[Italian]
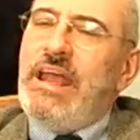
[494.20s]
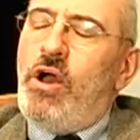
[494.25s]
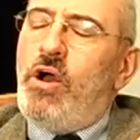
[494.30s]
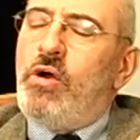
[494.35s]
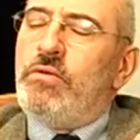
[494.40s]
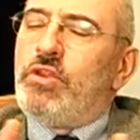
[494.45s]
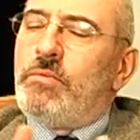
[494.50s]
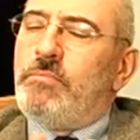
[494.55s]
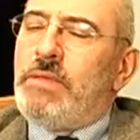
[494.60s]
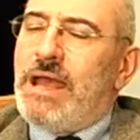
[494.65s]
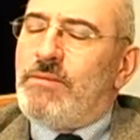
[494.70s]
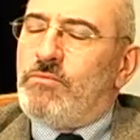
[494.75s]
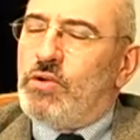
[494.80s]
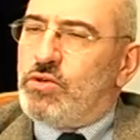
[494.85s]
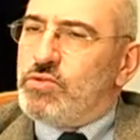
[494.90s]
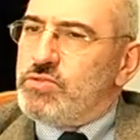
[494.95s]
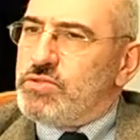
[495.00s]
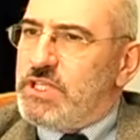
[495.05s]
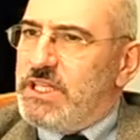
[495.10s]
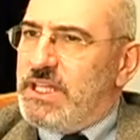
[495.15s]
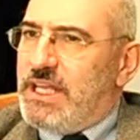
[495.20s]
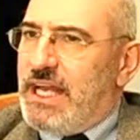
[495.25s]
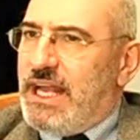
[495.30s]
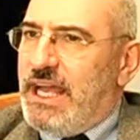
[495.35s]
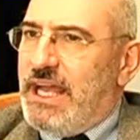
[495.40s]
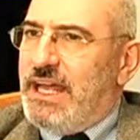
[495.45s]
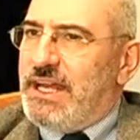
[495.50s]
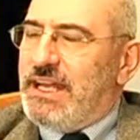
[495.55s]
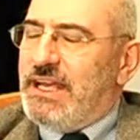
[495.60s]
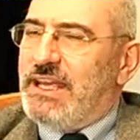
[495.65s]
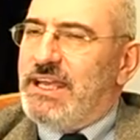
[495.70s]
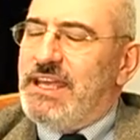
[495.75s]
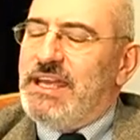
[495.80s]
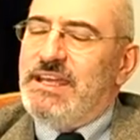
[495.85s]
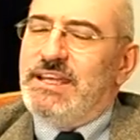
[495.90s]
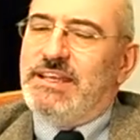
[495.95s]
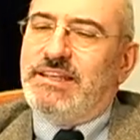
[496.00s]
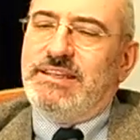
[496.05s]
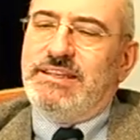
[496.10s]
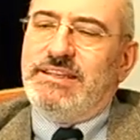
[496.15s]
Dobbiamo considerare
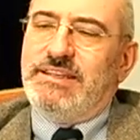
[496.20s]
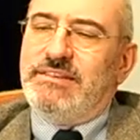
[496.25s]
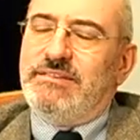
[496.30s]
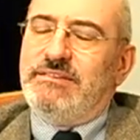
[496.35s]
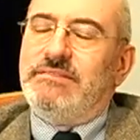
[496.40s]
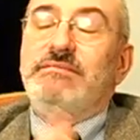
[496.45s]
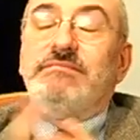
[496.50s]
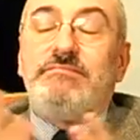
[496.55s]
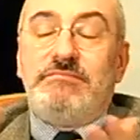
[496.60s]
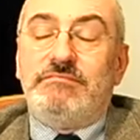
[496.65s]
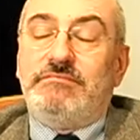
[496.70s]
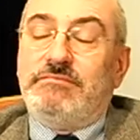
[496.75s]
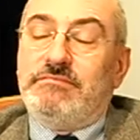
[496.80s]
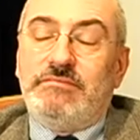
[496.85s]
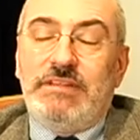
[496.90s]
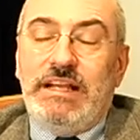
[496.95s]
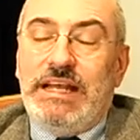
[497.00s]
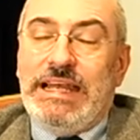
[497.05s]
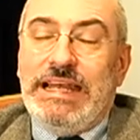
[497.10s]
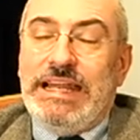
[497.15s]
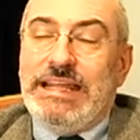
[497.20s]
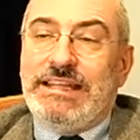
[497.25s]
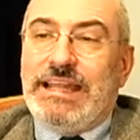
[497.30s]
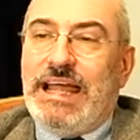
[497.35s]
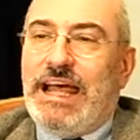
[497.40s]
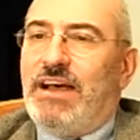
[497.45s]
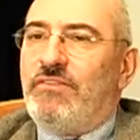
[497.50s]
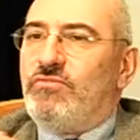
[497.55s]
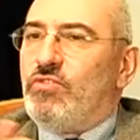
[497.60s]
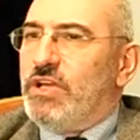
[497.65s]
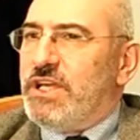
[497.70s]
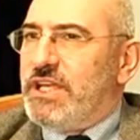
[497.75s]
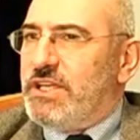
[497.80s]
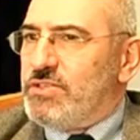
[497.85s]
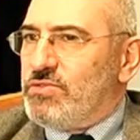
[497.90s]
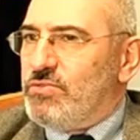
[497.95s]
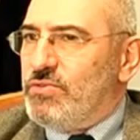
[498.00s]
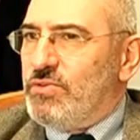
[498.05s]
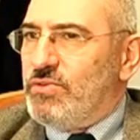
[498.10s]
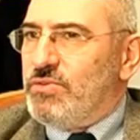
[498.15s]
che eh, le tavole che
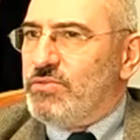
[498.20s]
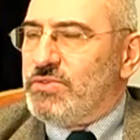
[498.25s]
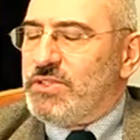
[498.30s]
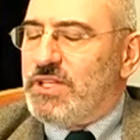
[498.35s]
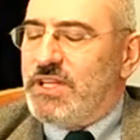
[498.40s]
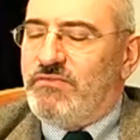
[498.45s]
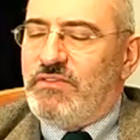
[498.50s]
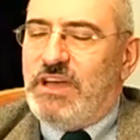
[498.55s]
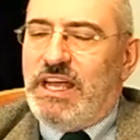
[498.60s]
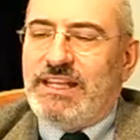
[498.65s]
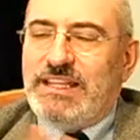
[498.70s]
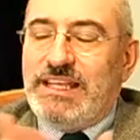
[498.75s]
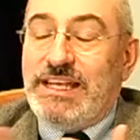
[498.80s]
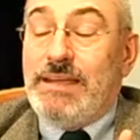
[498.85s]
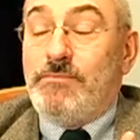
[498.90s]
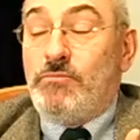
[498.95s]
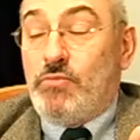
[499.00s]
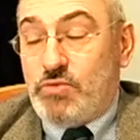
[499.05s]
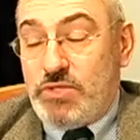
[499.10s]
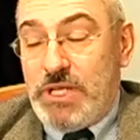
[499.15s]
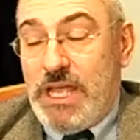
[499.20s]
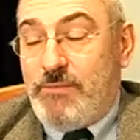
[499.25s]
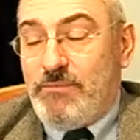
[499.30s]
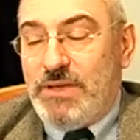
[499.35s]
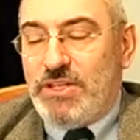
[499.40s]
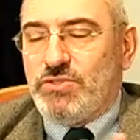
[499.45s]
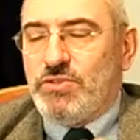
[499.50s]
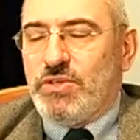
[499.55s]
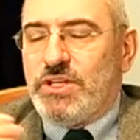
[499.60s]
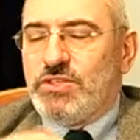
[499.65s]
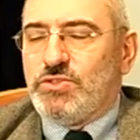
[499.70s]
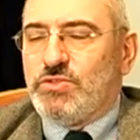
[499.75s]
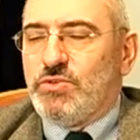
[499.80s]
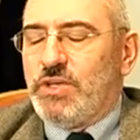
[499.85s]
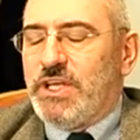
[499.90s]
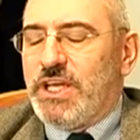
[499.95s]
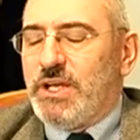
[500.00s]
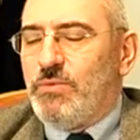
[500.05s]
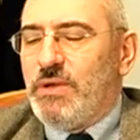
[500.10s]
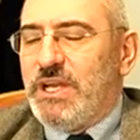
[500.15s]
sono conservate nei musei, a maggior
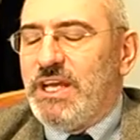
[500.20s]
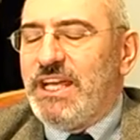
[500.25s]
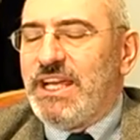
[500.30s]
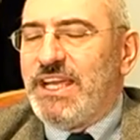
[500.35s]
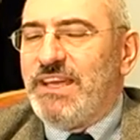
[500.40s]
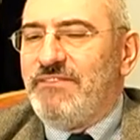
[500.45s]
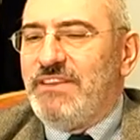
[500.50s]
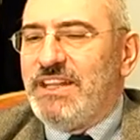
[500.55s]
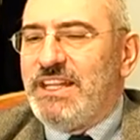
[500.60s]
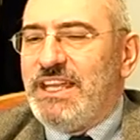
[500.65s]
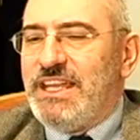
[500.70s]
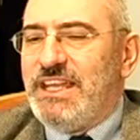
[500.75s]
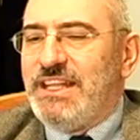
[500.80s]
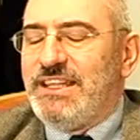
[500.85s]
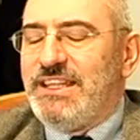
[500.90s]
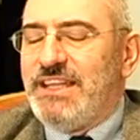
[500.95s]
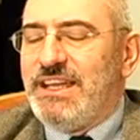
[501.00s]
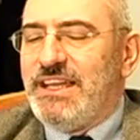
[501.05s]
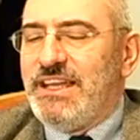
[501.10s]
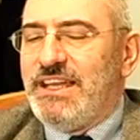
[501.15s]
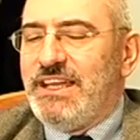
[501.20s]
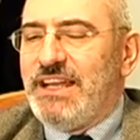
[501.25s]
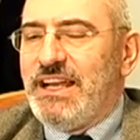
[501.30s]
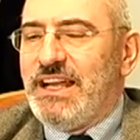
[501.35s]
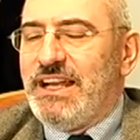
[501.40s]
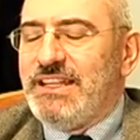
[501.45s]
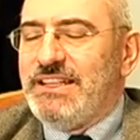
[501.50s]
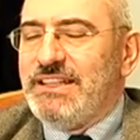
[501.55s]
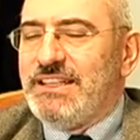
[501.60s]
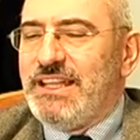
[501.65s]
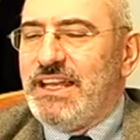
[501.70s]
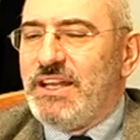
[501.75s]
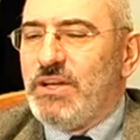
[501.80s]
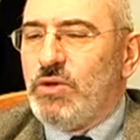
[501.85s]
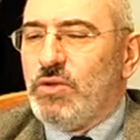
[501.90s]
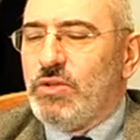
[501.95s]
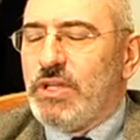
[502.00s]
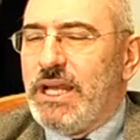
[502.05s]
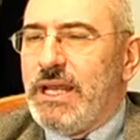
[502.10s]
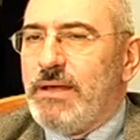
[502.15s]
ragione quelle che vedete eh,
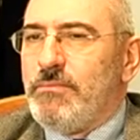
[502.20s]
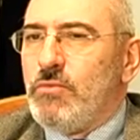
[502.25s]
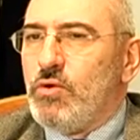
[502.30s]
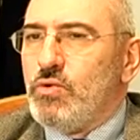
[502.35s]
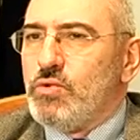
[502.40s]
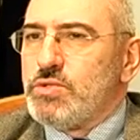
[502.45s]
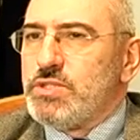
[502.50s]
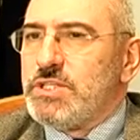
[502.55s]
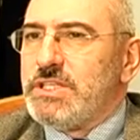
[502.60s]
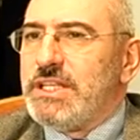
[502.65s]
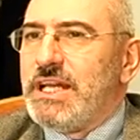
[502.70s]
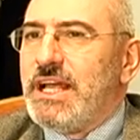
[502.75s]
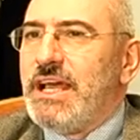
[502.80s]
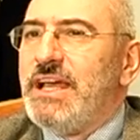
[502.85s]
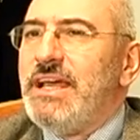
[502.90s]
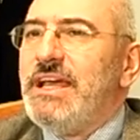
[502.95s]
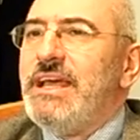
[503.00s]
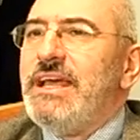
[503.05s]
all'interno della mostra,